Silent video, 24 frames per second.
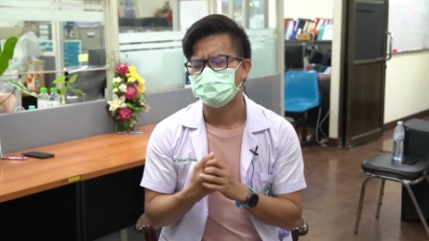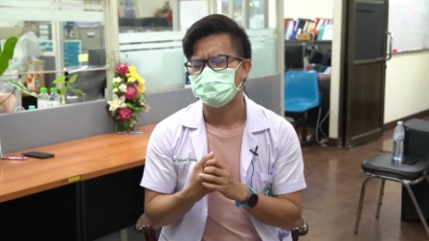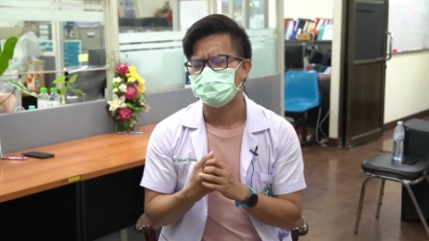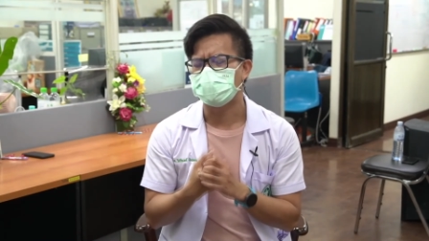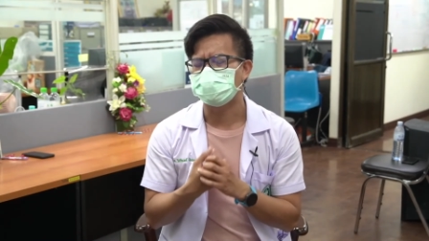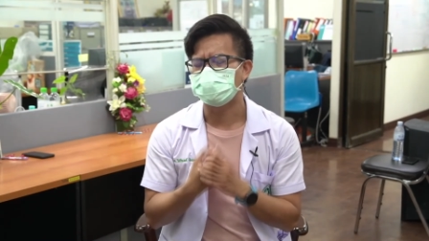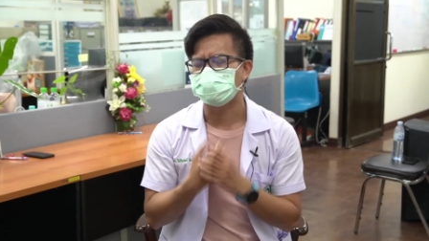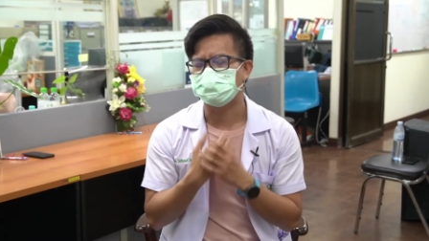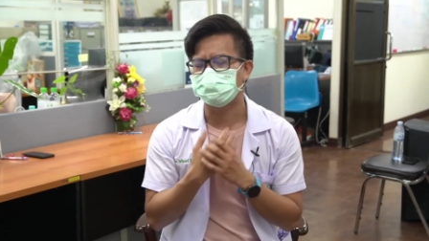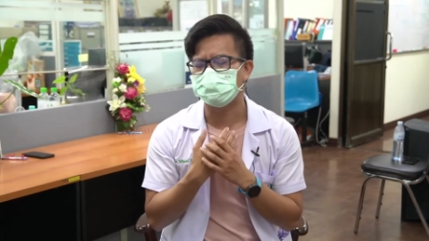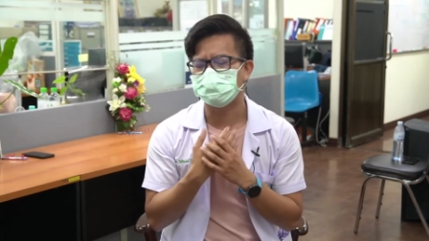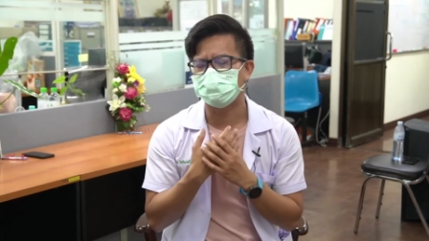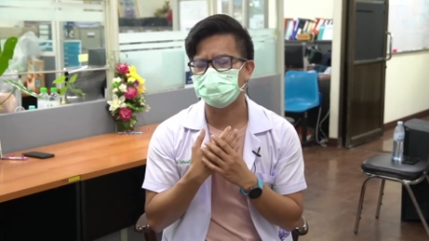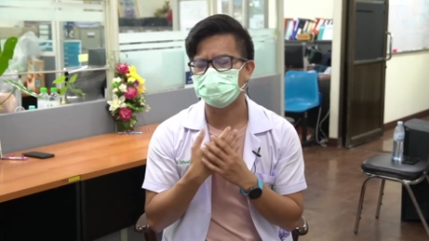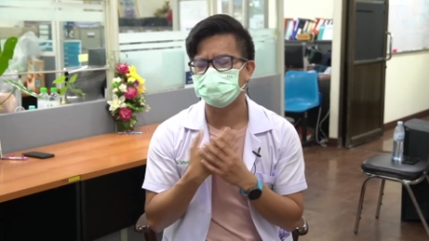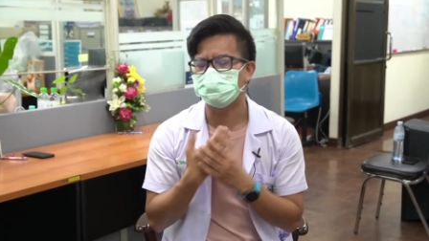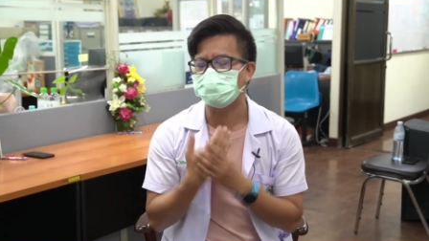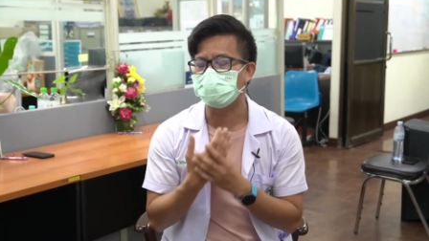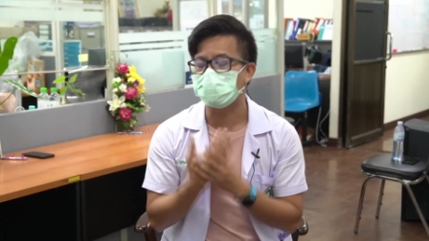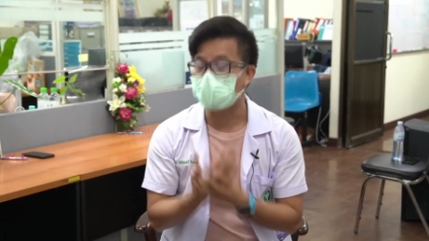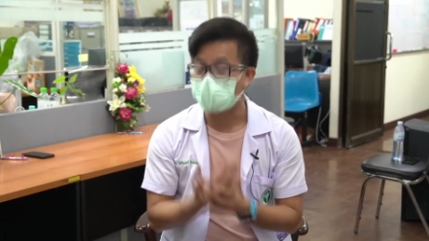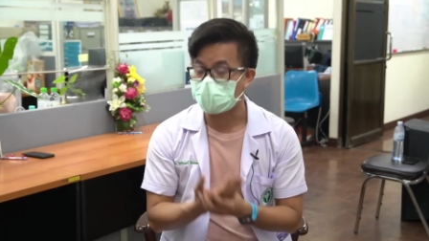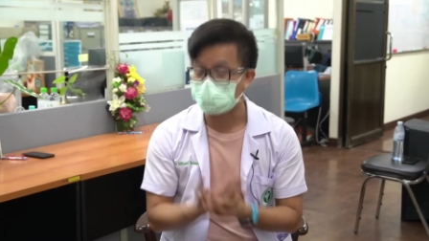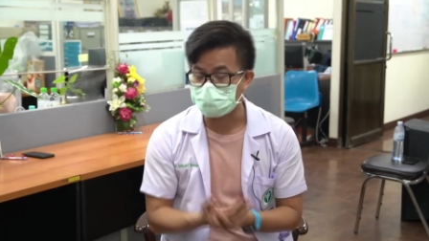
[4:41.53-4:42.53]
มันจะมันจะ
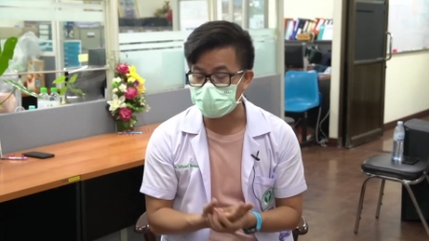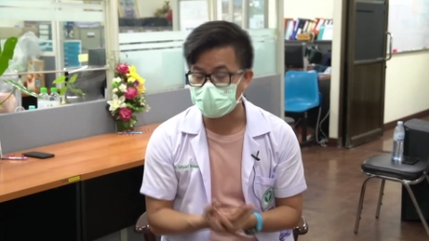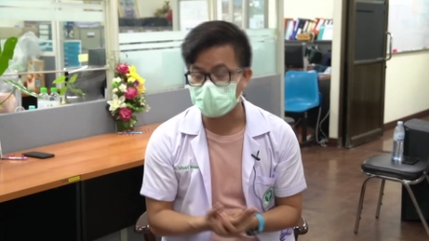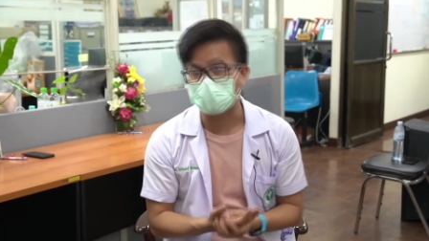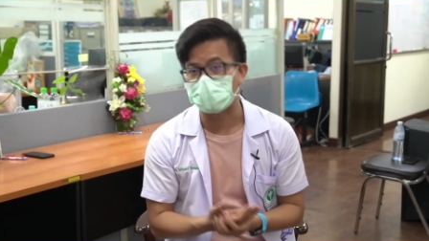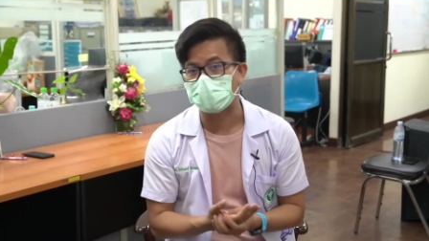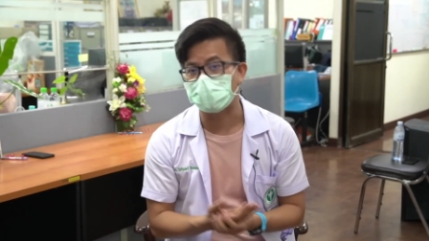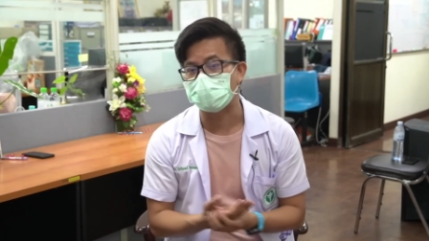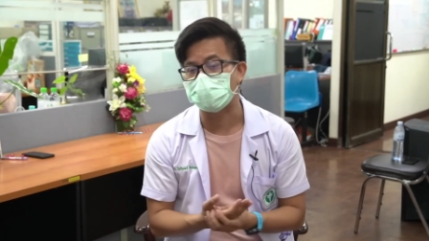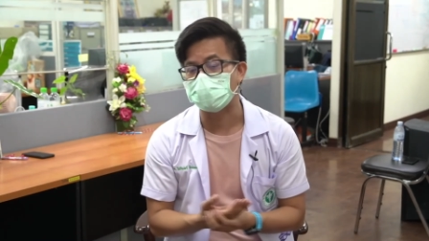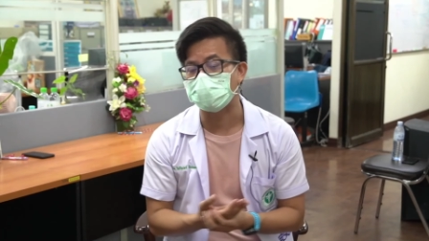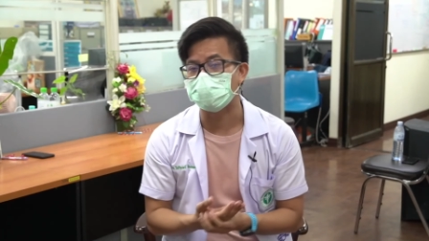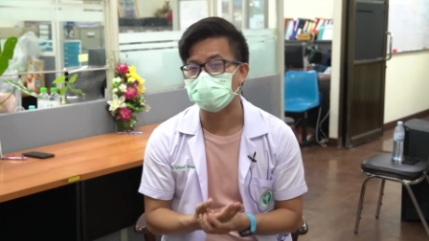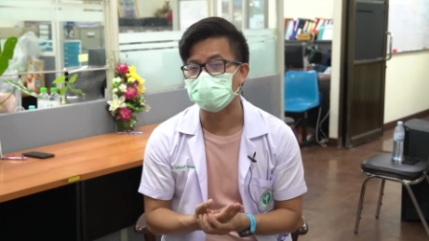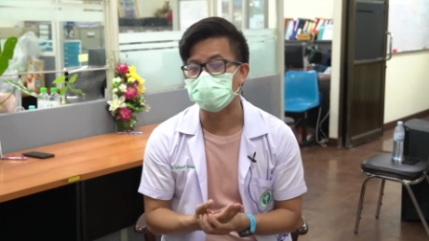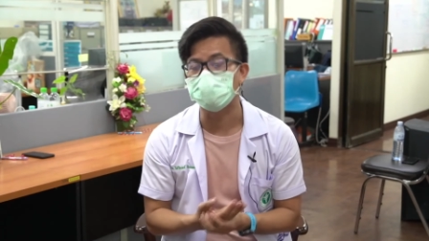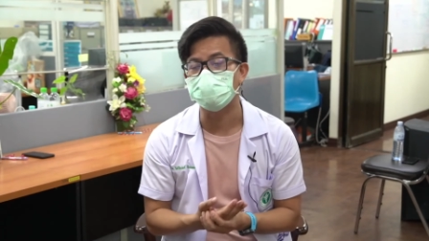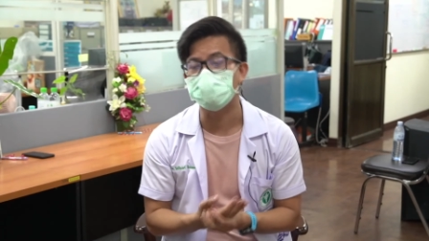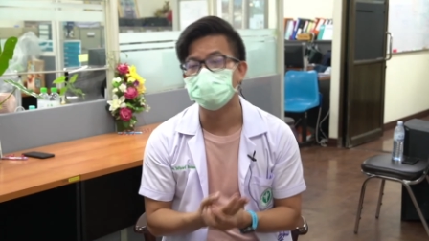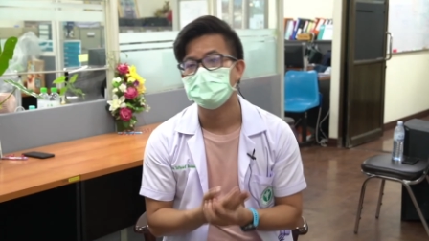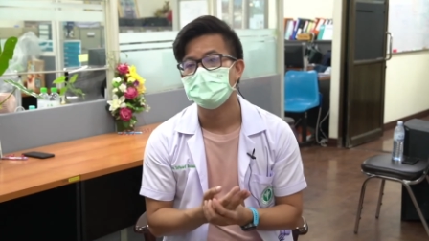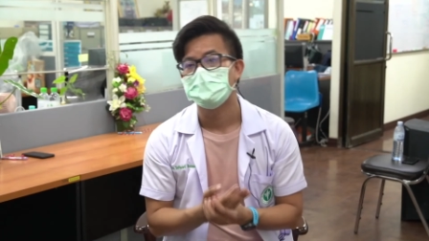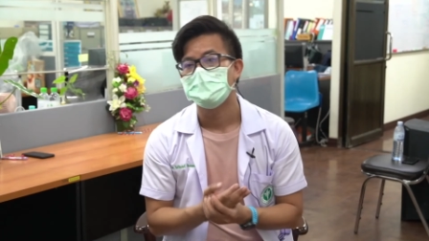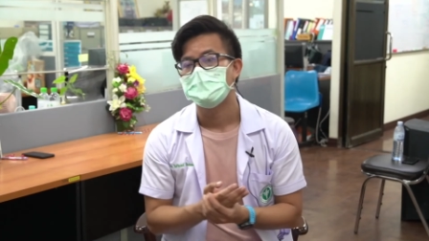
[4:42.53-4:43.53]
ต้องทํำยังไงเนาะ